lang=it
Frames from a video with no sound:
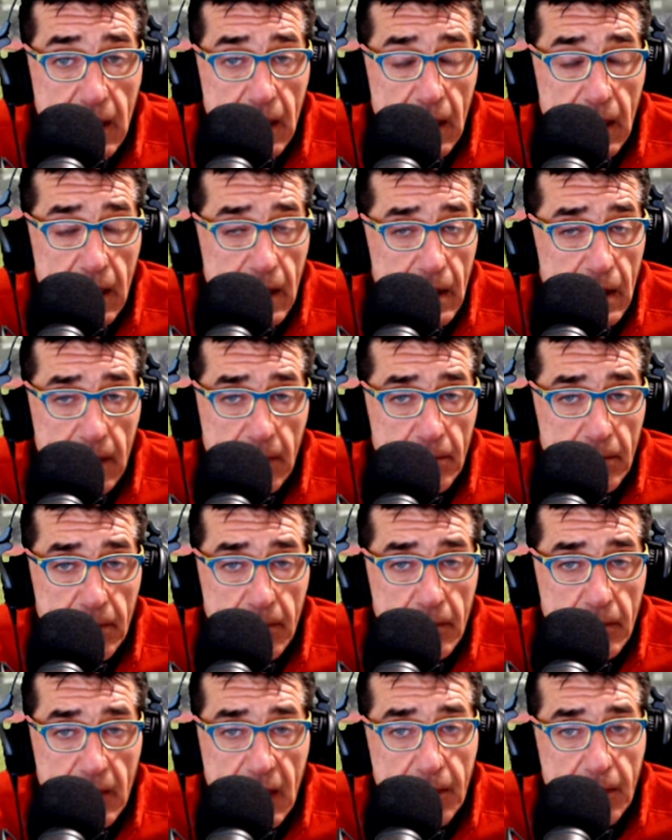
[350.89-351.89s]

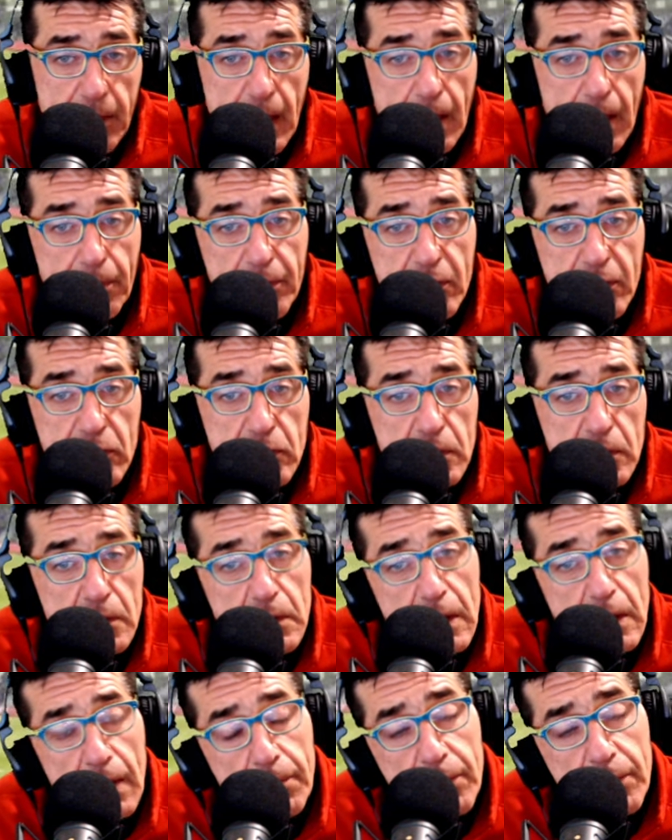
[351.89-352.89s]
ehm, la, la, più,
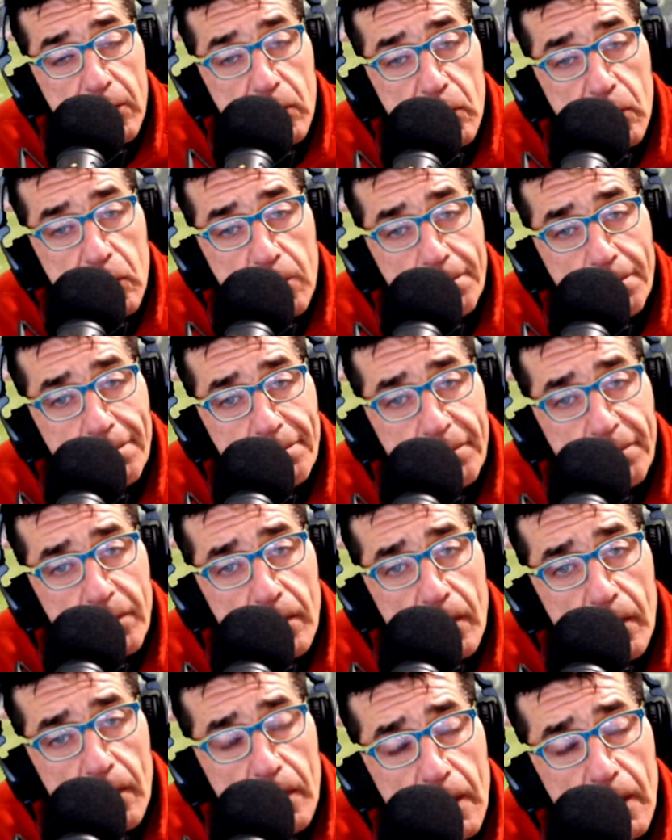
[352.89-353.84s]
la più mh, mm,